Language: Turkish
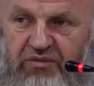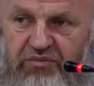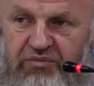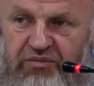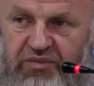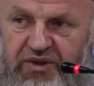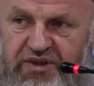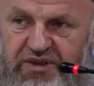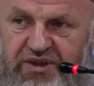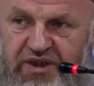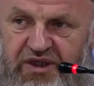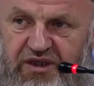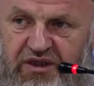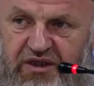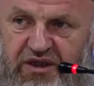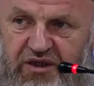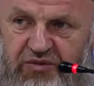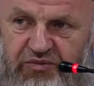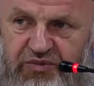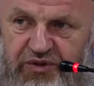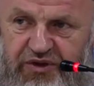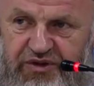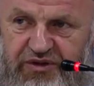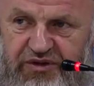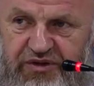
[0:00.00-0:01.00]
Mezar
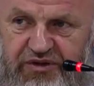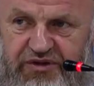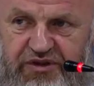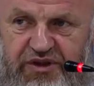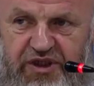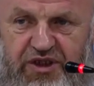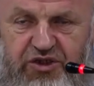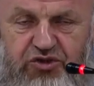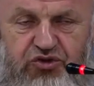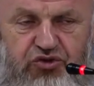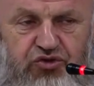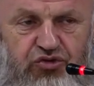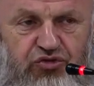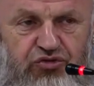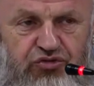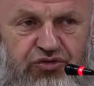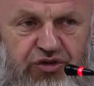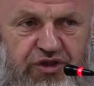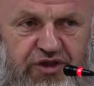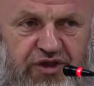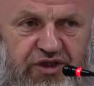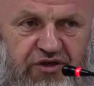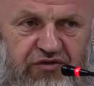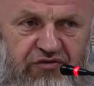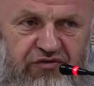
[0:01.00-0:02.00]
kapandıktan
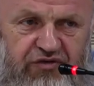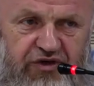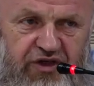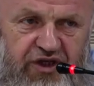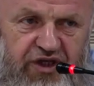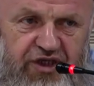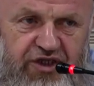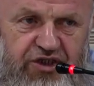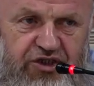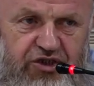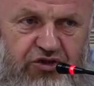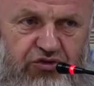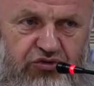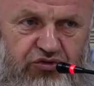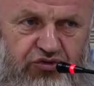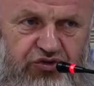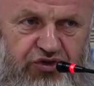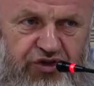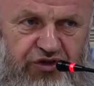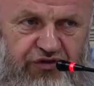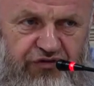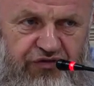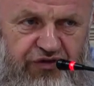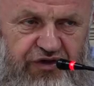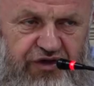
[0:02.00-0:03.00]
sonra da falanca
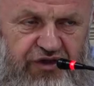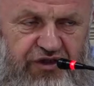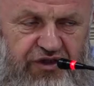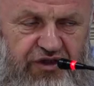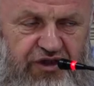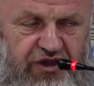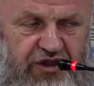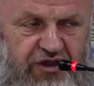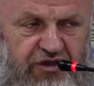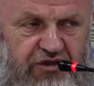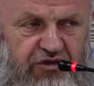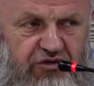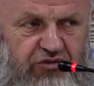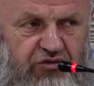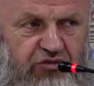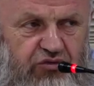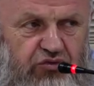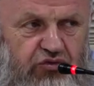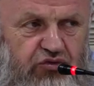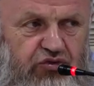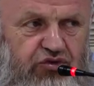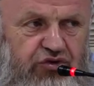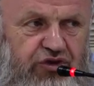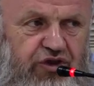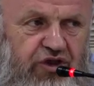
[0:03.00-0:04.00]
hoca efendi
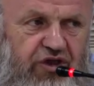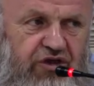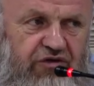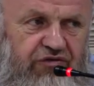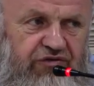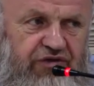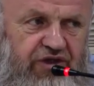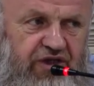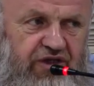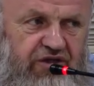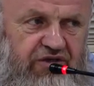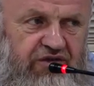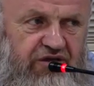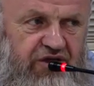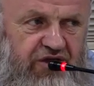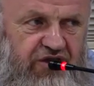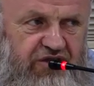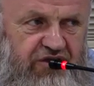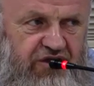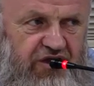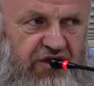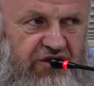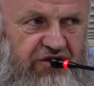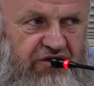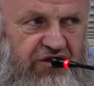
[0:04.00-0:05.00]
üst taraftan
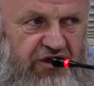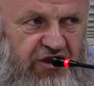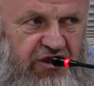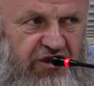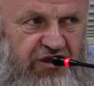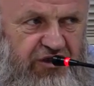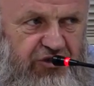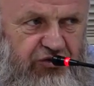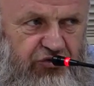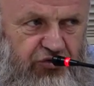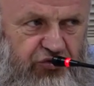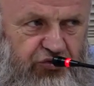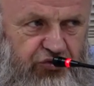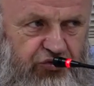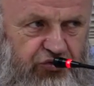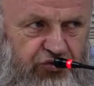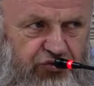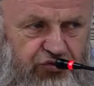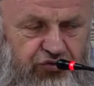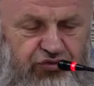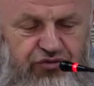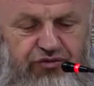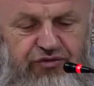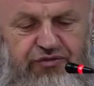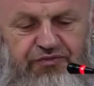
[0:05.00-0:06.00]
tekrar telkin
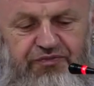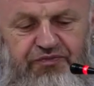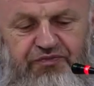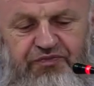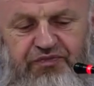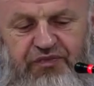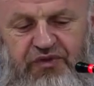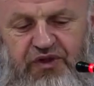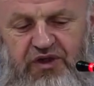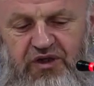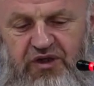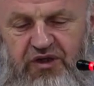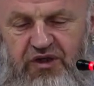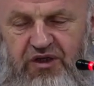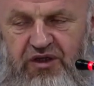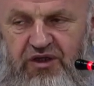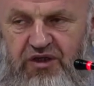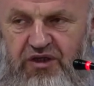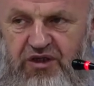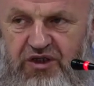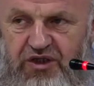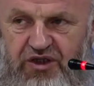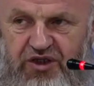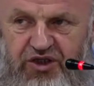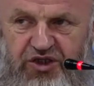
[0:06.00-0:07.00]
okusun.
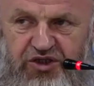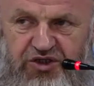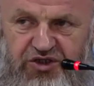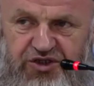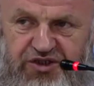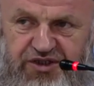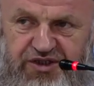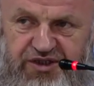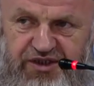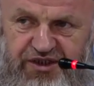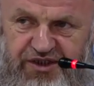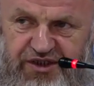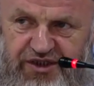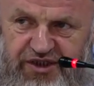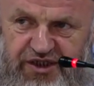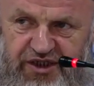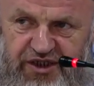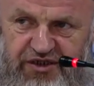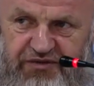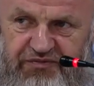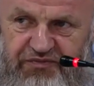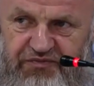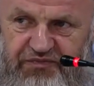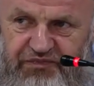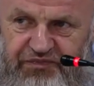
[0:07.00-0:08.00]
İkincisi
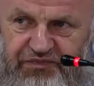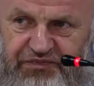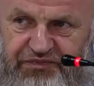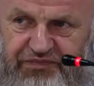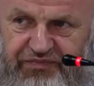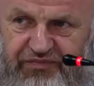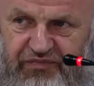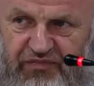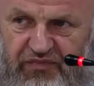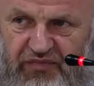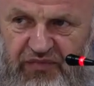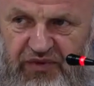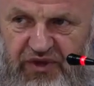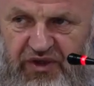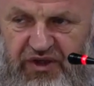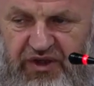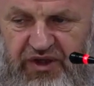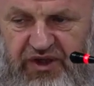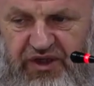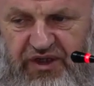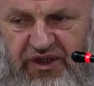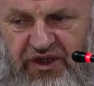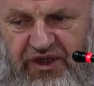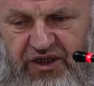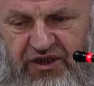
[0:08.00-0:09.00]
niye?
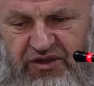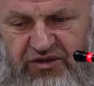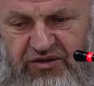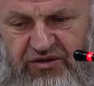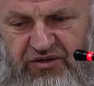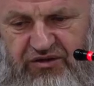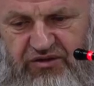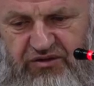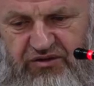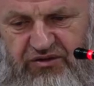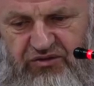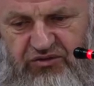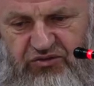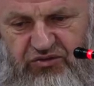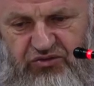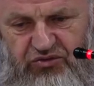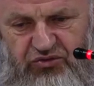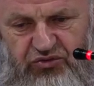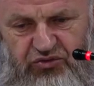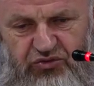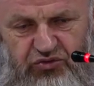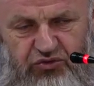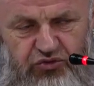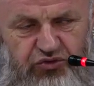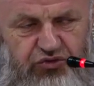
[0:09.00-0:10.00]
Eğer
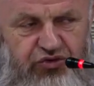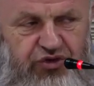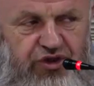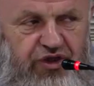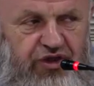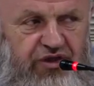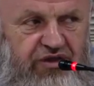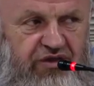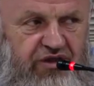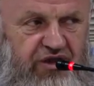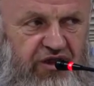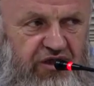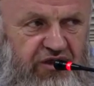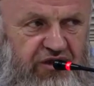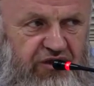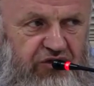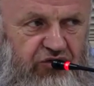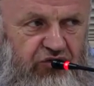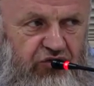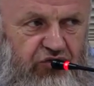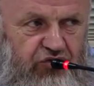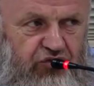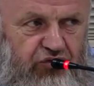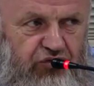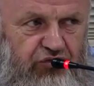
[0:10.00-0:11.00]
üstte telkin
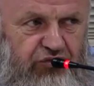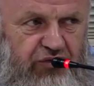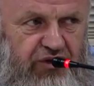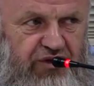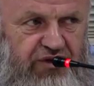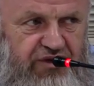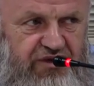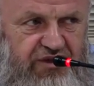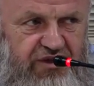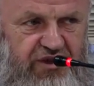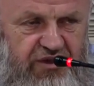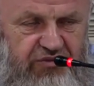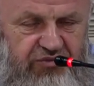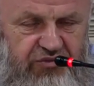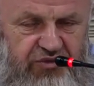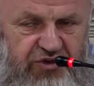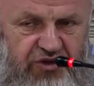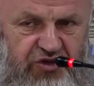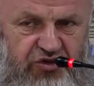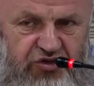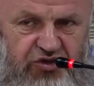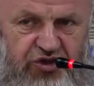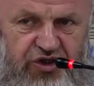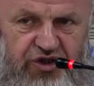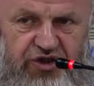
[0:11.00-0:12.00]
okunmazsa
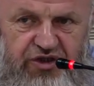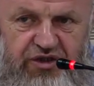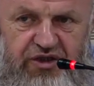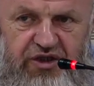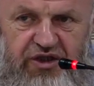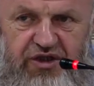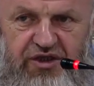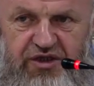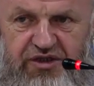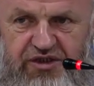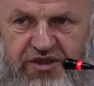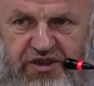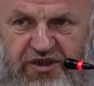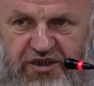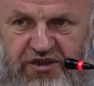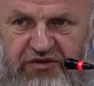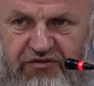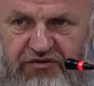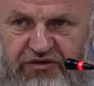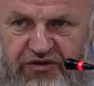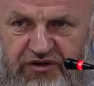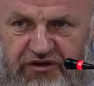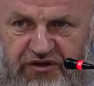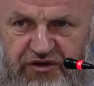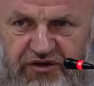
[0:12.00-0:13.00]
içeride İhsan
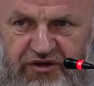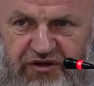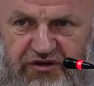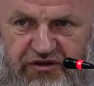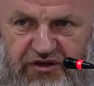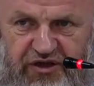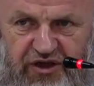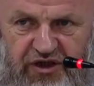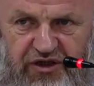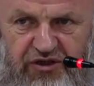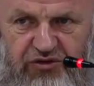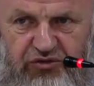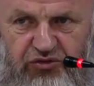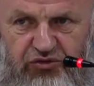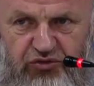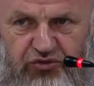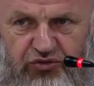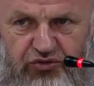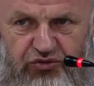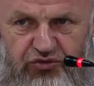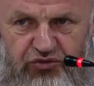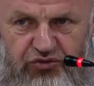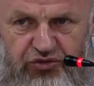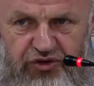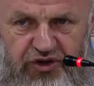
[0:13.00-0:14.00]
Efendi'nin telkin
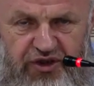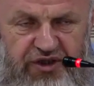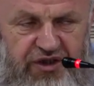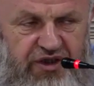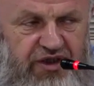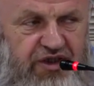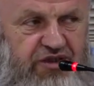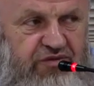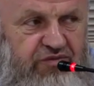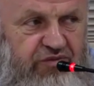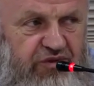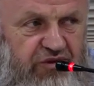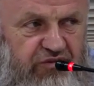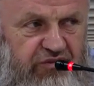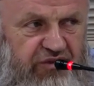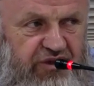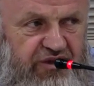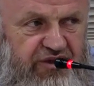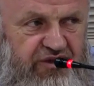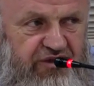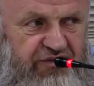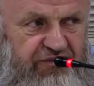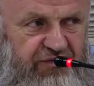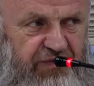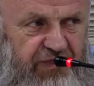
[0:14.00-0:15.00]
okuduğunu herkes
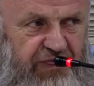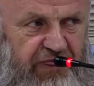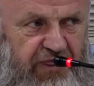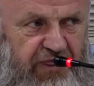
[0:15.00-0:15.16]
bilmez.